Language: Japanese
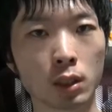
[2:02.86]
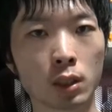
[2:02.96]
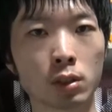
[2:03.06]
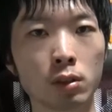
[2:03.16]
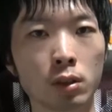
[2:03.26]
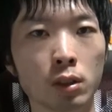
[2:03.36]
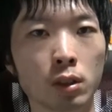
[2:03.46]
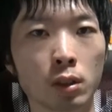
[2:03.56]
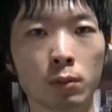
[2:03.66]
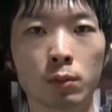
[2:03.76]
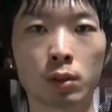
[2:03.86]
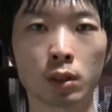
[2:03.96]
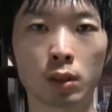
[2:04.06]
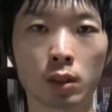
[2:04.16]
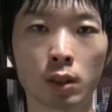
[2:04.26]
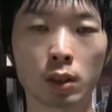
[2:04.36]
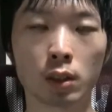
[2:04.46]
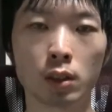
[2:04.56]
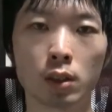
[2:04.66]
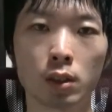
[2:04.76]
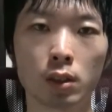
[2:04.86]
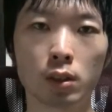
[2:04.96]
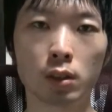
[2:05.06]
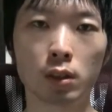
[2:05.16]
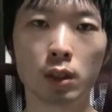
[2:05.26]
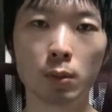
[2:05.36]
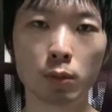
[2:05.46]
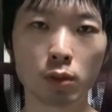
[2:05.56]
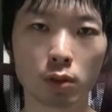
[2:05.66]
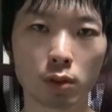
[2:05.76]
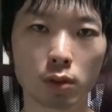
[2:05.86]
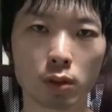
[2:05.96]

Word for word: 安いって思っていて、でも、